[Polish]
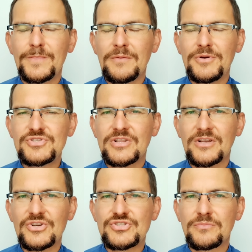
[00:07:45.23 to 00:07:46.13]
nie będzie na
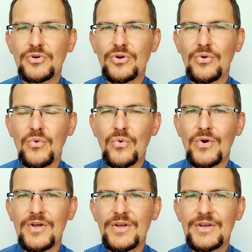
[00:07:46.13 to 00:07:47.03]
każdym
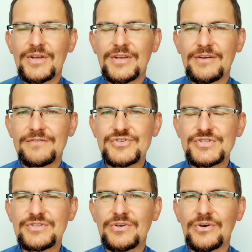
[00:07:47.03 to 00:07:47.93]
kroku
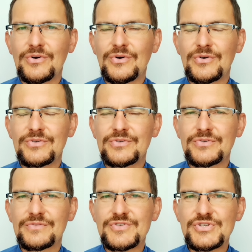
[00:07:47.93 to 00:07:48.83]
wszystko,
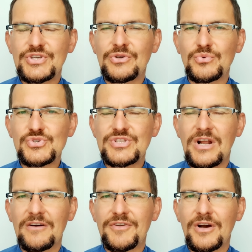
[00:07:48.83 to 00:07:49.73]
wszystkich
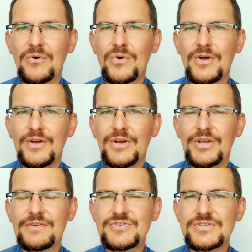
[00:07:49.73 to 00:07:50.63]
uzdrawiał,
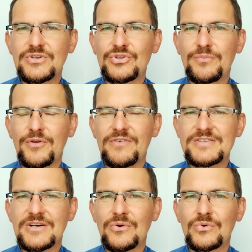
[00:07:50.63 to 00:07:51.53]
i wszystko
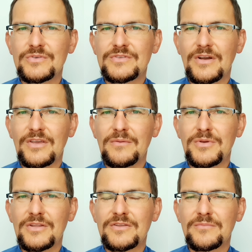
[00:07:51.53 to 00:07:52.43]
doprowadzał takim
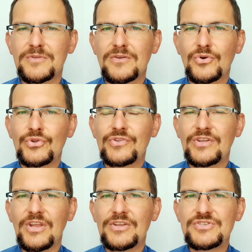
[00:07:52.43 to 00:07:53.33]
jednym tylko
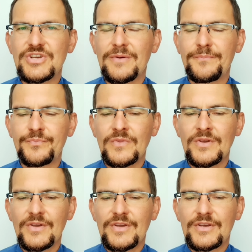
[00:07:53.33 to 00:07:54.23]
dotknięciem,
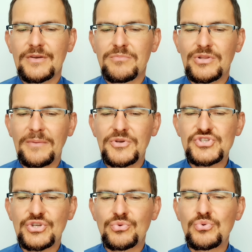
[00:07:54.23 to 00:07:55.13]
y, bo tam
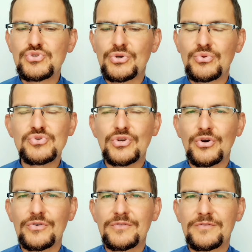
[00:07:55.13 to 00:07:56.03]
jeszcze dużo,
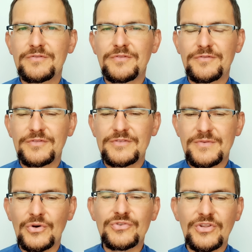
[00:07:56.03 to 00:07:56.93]
dużo
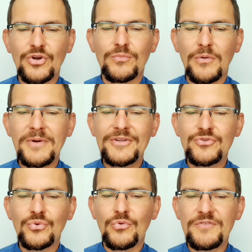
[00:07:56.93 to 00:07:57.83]
w, od tego
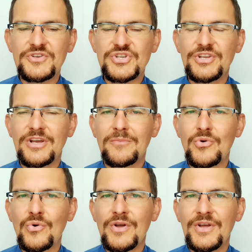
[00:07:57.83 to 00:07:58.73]
momentu uwierzenia
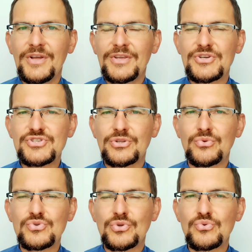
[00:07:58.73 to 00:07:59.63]
mu, jeszcze
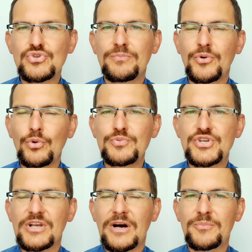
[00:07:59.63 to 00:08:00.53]
dużo, dużo prób czeka